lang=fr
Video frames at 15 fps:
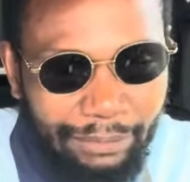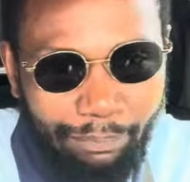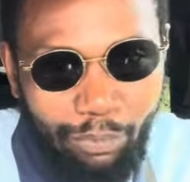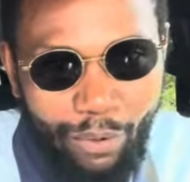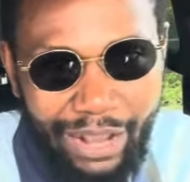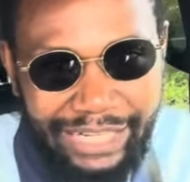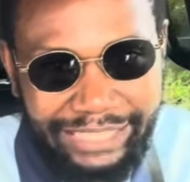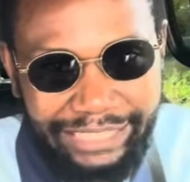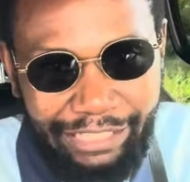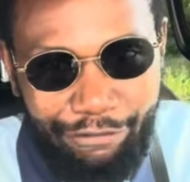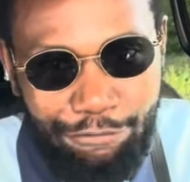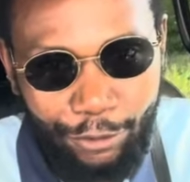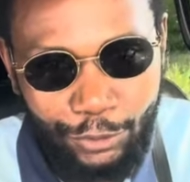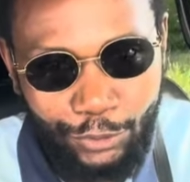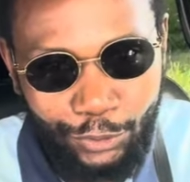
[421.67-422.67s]
pour acheter des
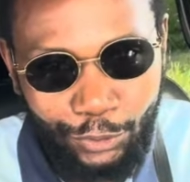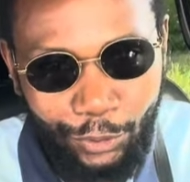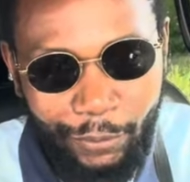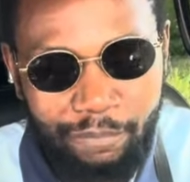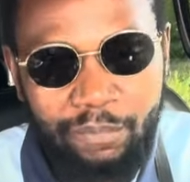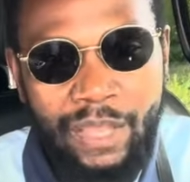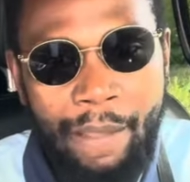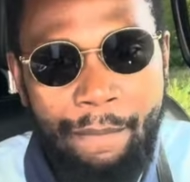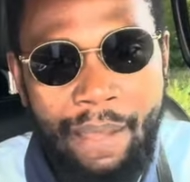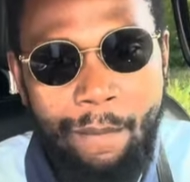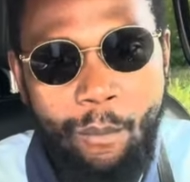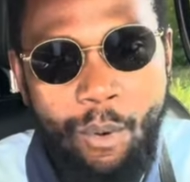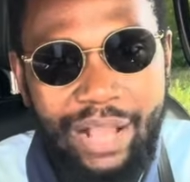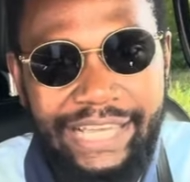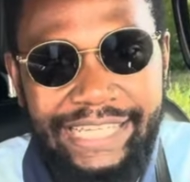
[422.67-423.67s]
voitures, mais
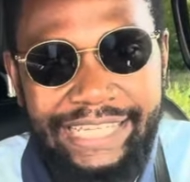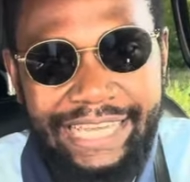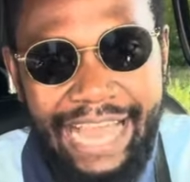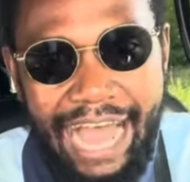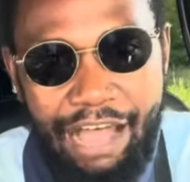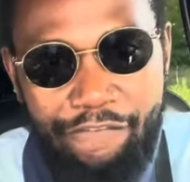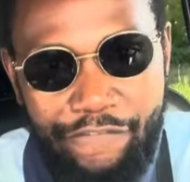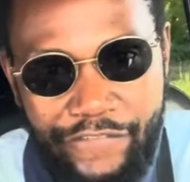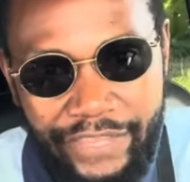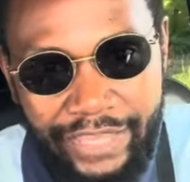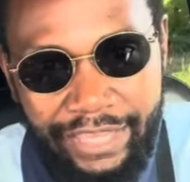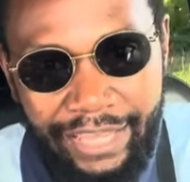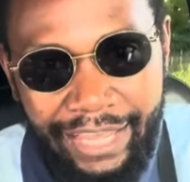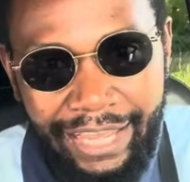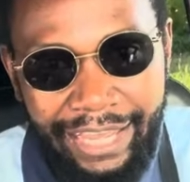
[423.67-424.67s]
moi, j'ai envie
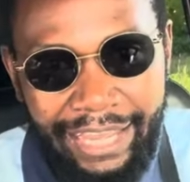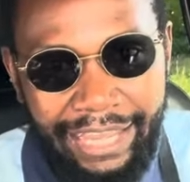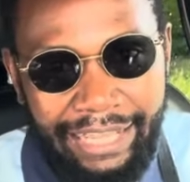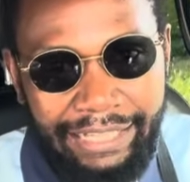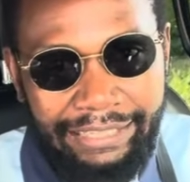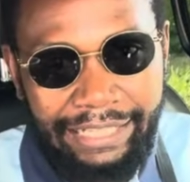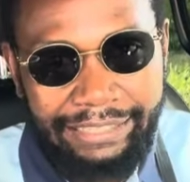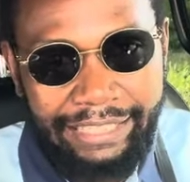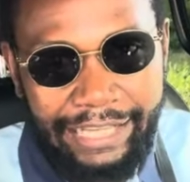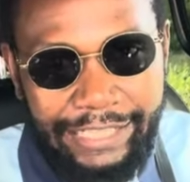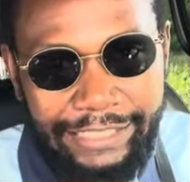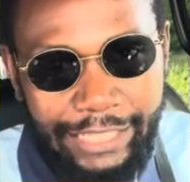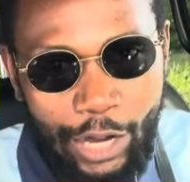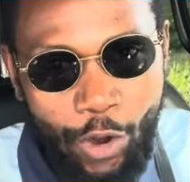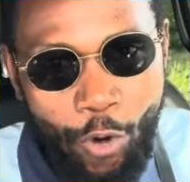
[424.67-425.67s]
de te
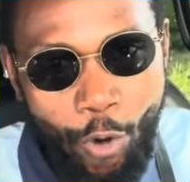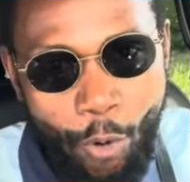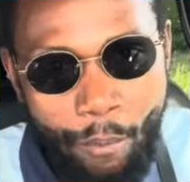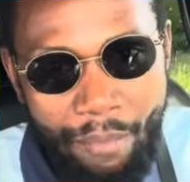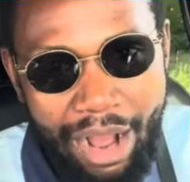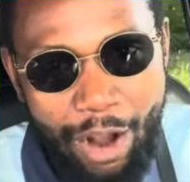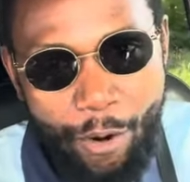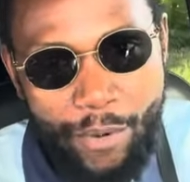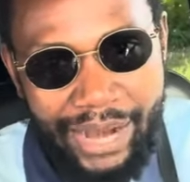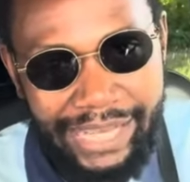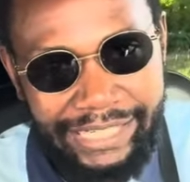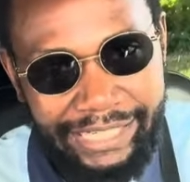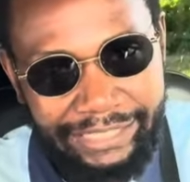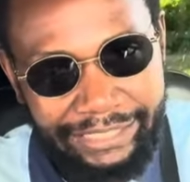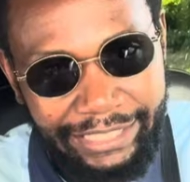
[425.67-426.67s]
dire comment on
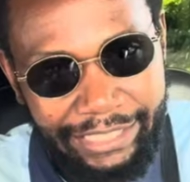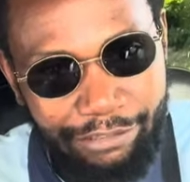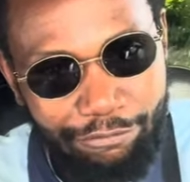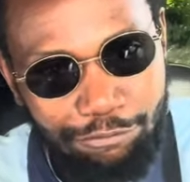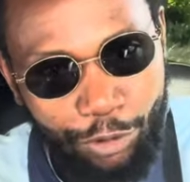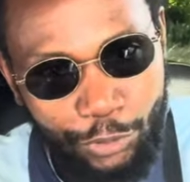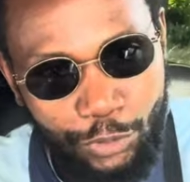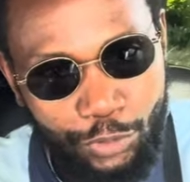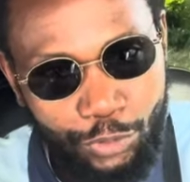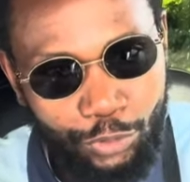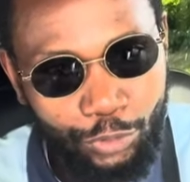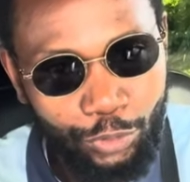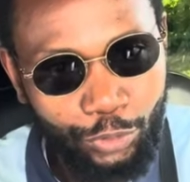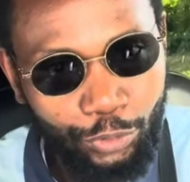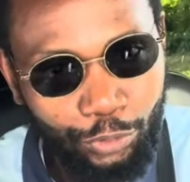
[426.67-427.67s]
achète une
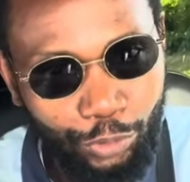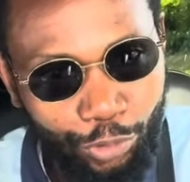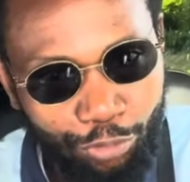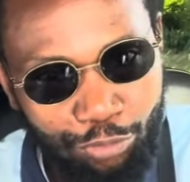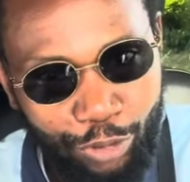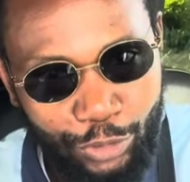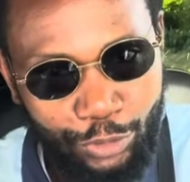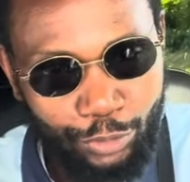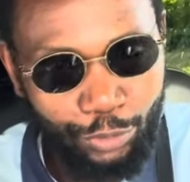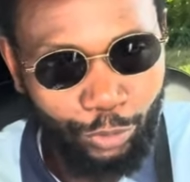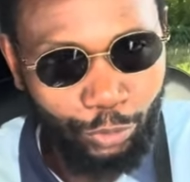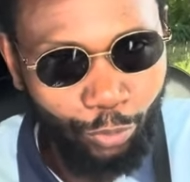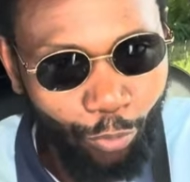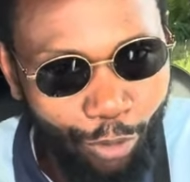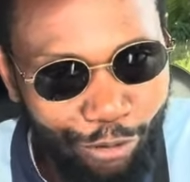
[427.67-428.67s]
voiture, deux voitures,
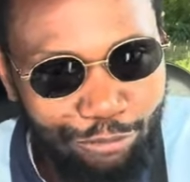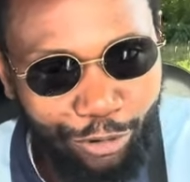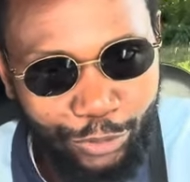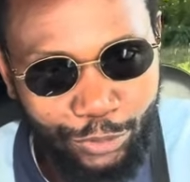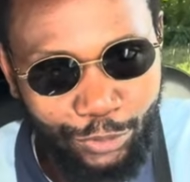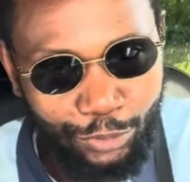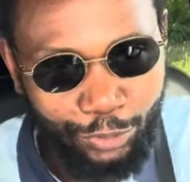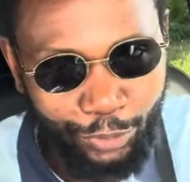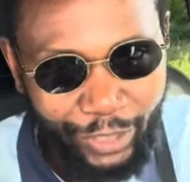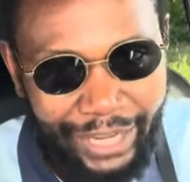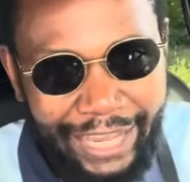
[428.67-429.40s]
trois voitures.